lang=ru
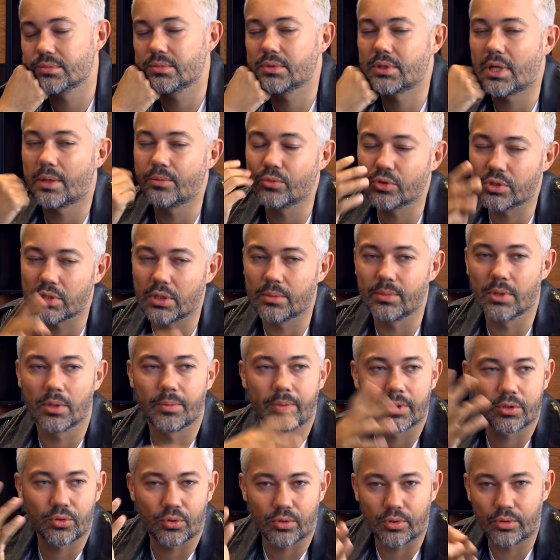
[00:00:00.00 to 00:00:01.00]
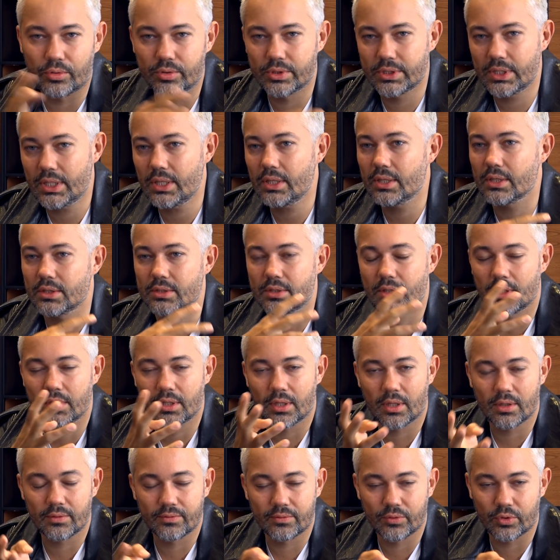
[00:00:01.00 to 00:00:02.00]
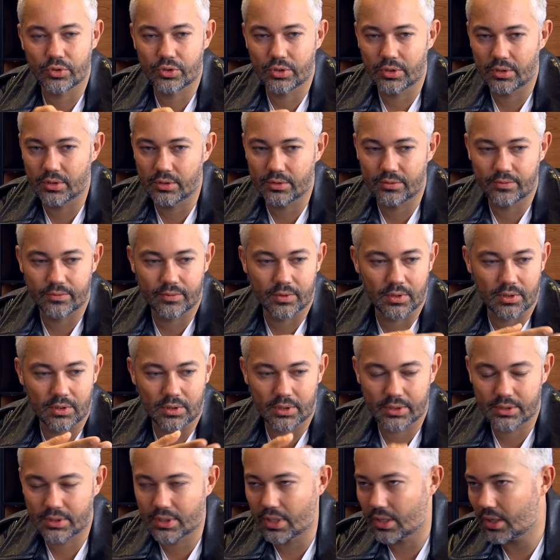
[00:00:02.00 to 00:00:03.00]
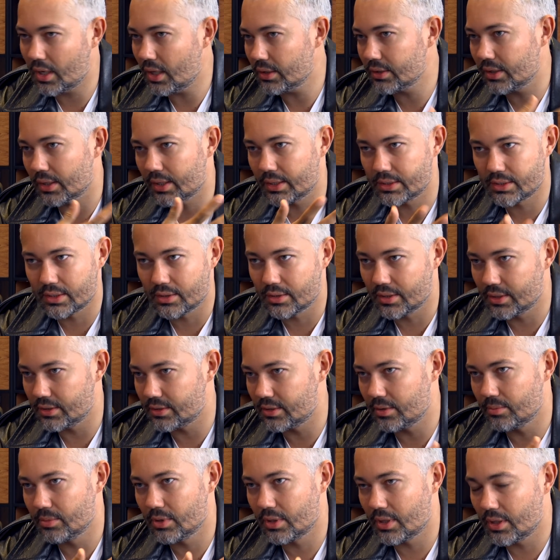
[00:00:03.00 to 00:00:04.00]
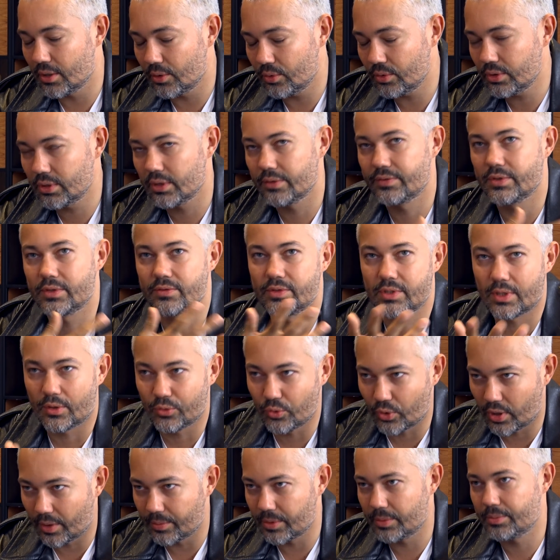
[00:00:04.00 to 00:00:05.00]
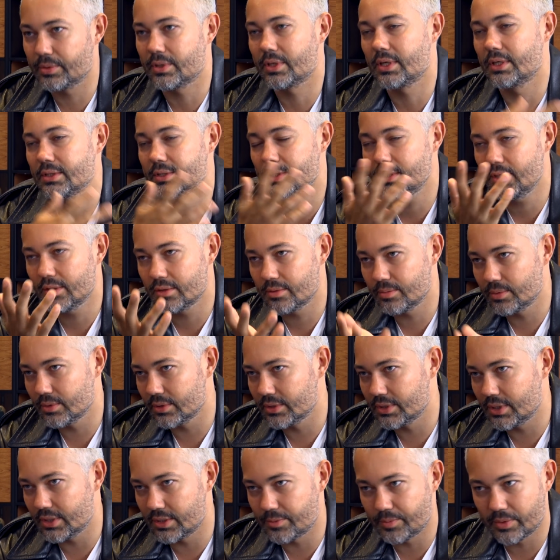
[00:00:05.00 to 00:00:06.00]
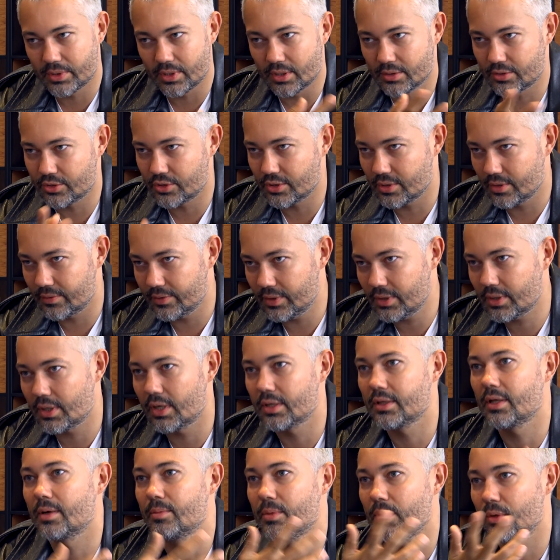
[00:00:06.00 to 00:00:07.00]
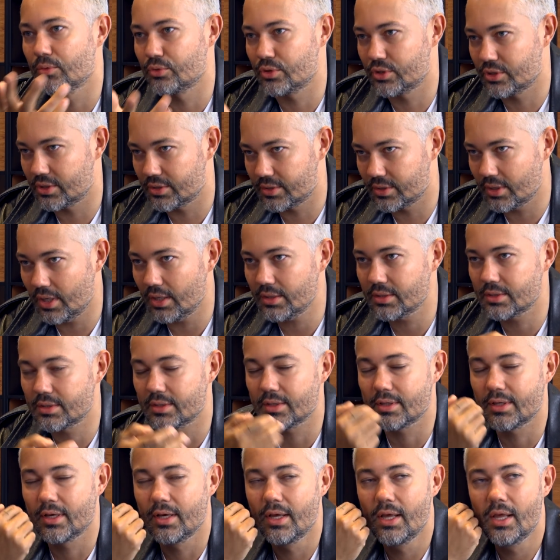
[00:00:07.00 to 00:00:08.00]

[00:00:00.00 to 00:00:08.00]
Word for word: там уже был поток людей, я стоял в очередь в ресторан, я хотел есть, я был голодный, все все равно ко мне подходили, это было 10-15 человек, а она была уже 16 й